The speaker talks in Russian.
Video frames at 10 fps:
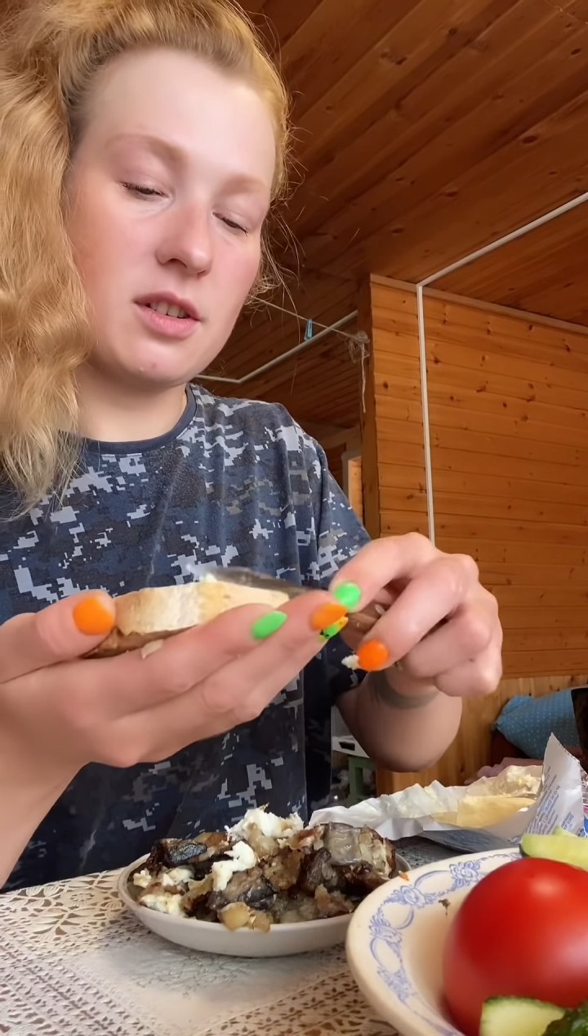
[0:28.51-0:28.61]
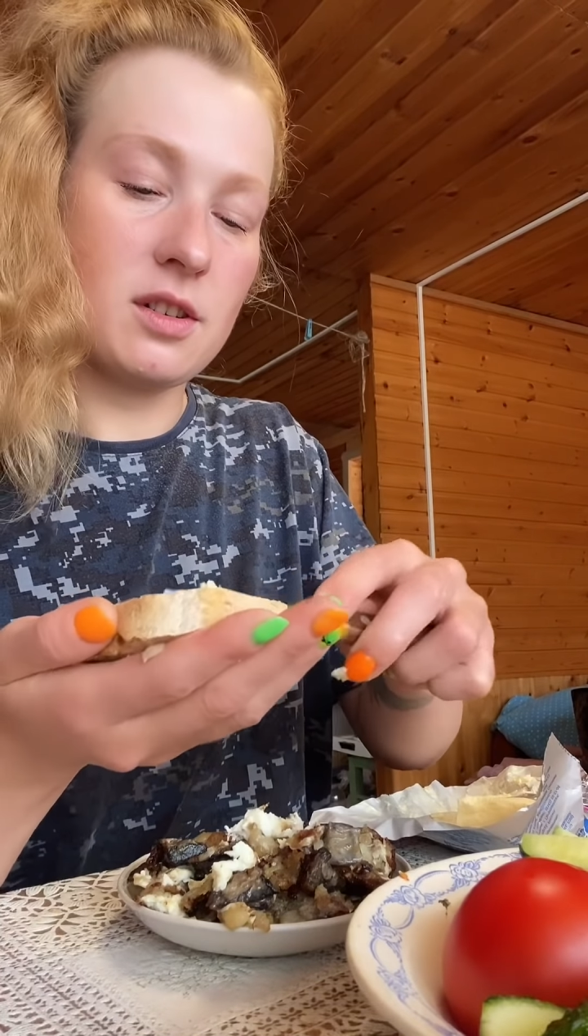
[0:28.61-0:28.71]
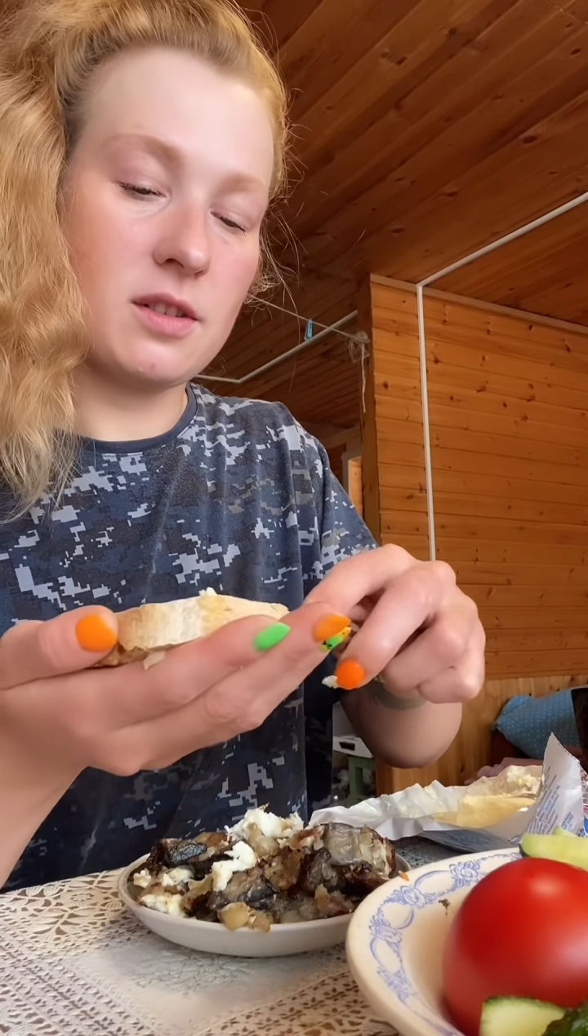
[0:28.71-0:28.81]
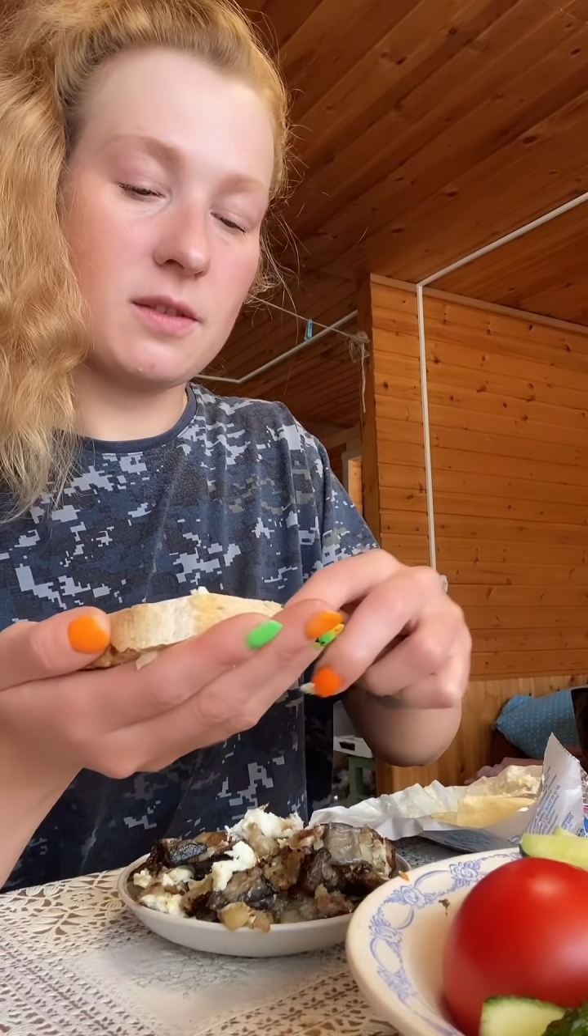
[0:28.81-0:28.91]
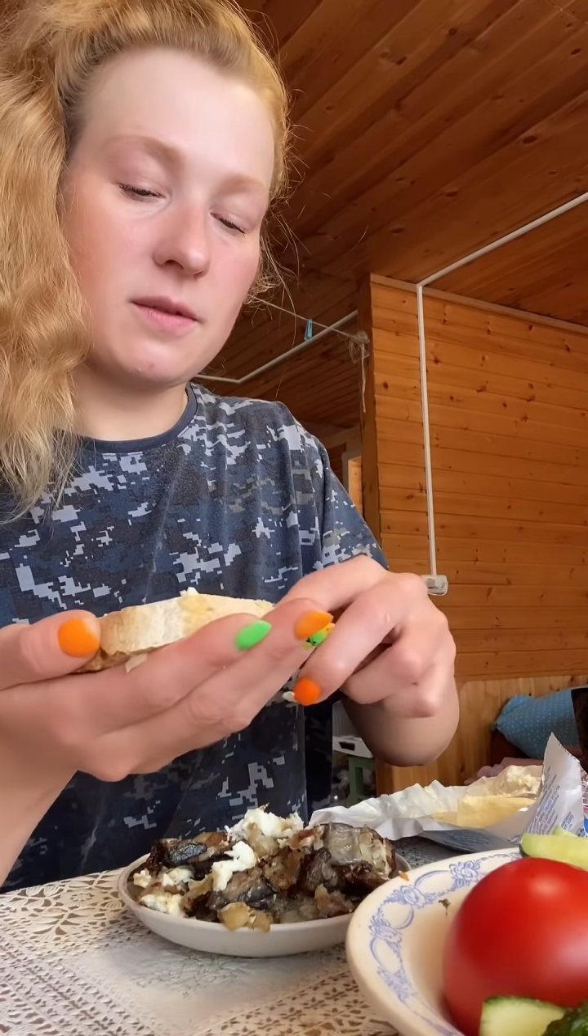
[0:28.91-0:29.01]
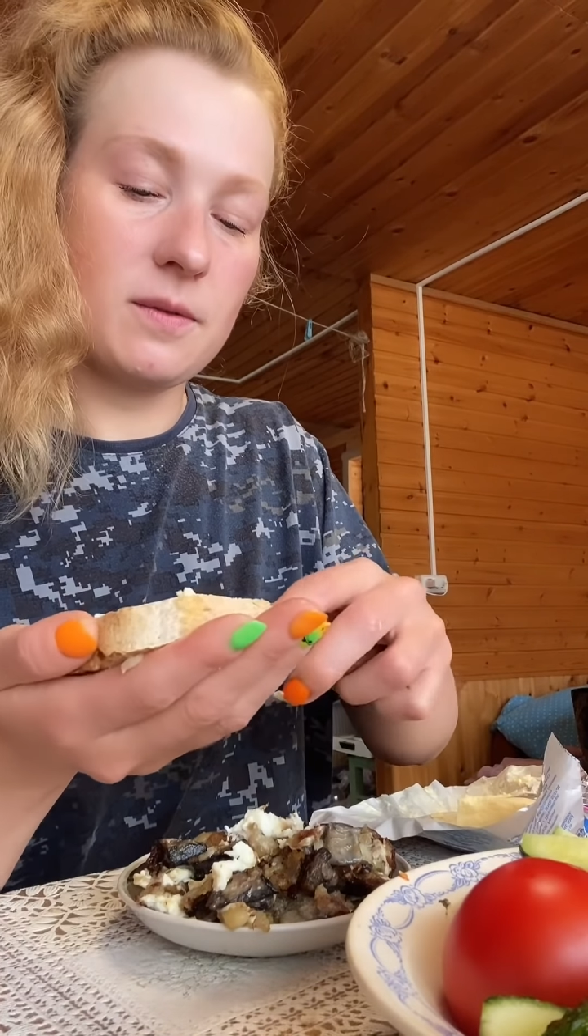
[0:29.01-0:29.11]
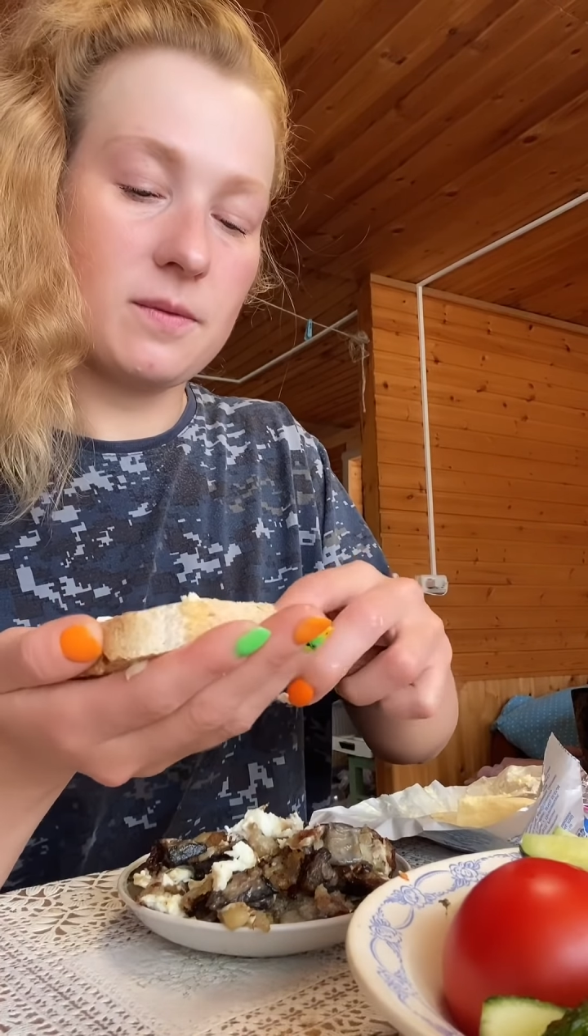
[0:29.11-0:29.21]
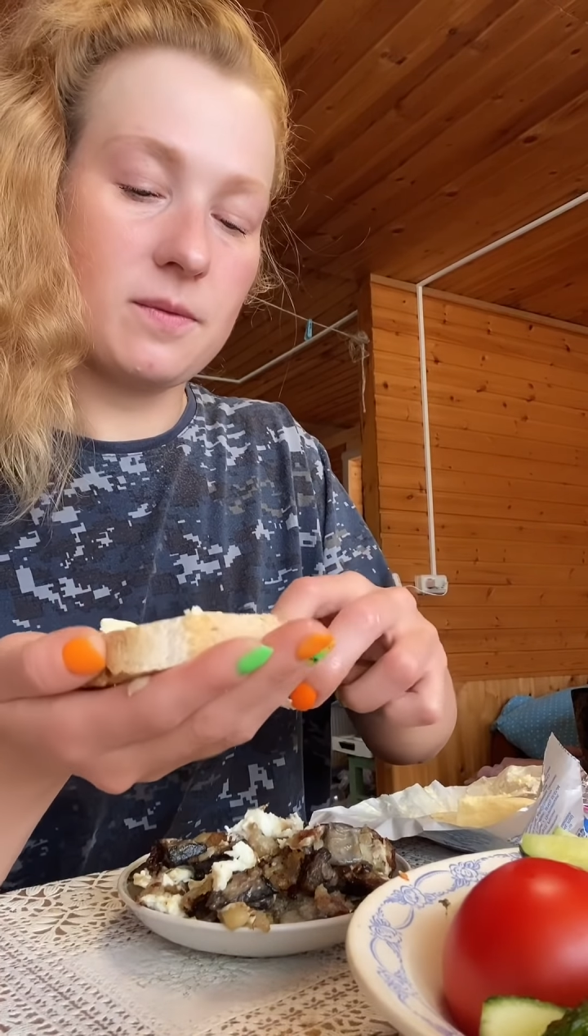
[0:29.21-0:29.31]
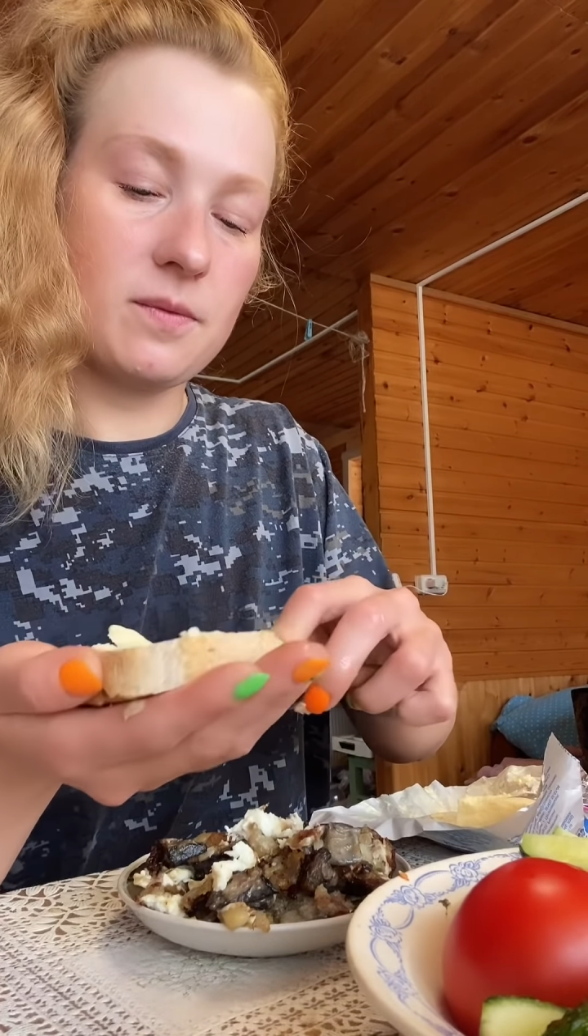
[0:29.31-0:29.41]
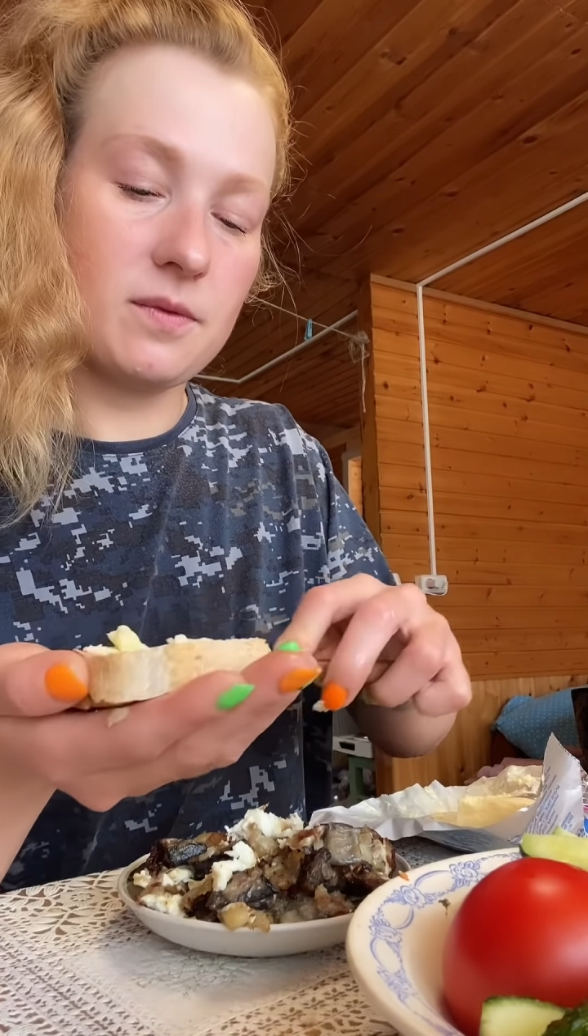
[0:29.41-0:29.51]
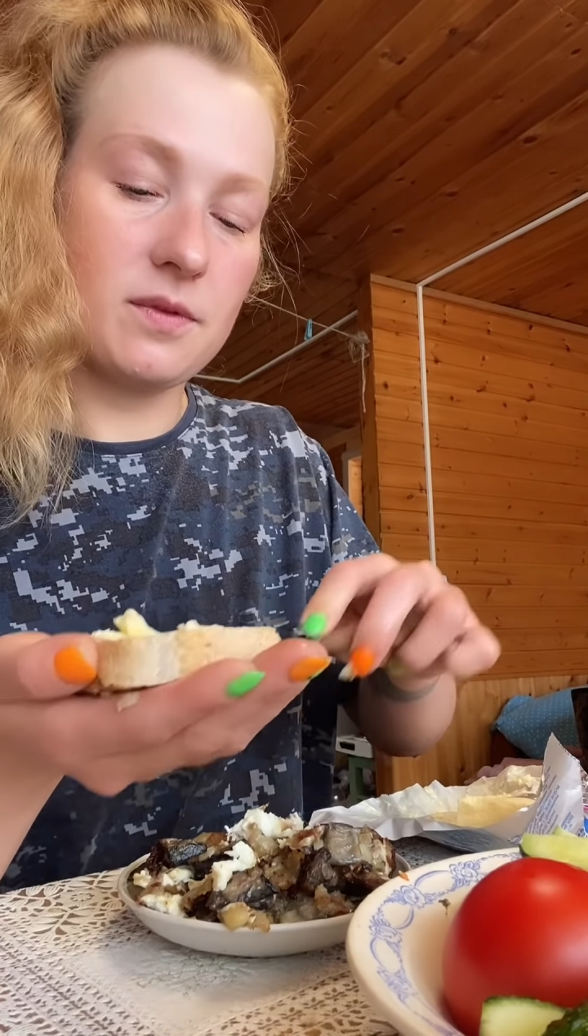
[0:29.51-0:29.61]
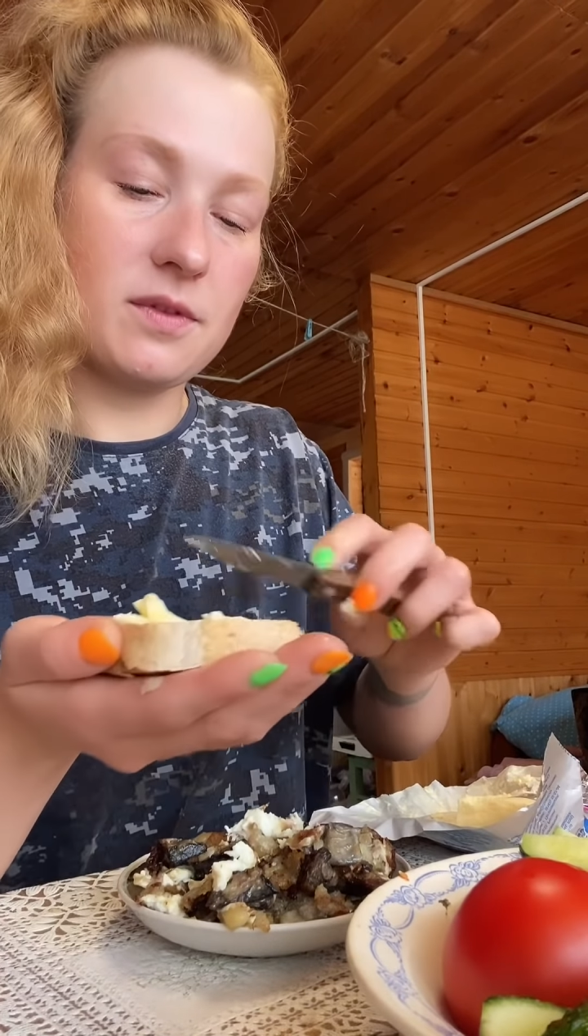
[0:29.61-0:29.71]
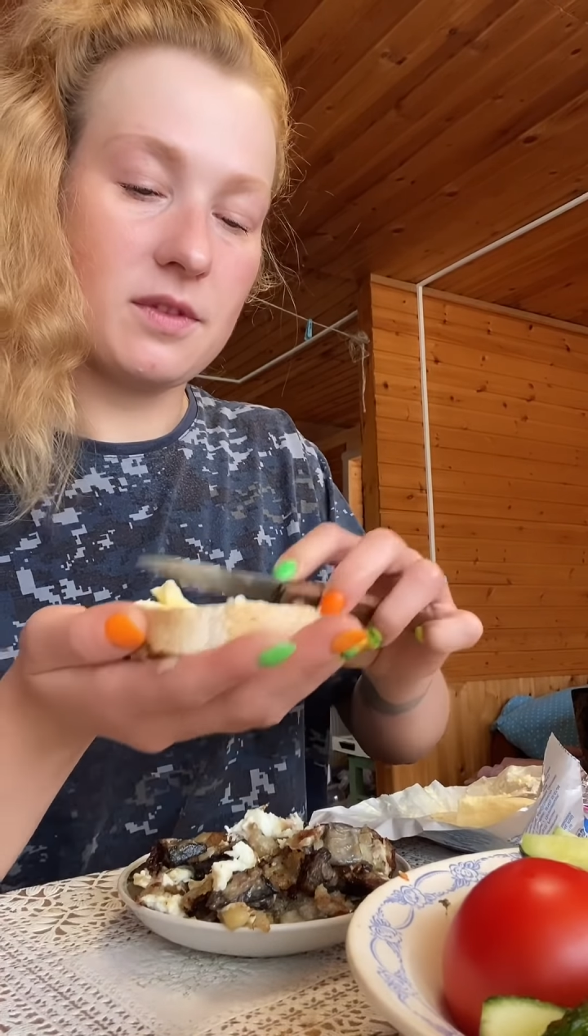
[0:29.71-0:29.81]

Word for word: Там, где?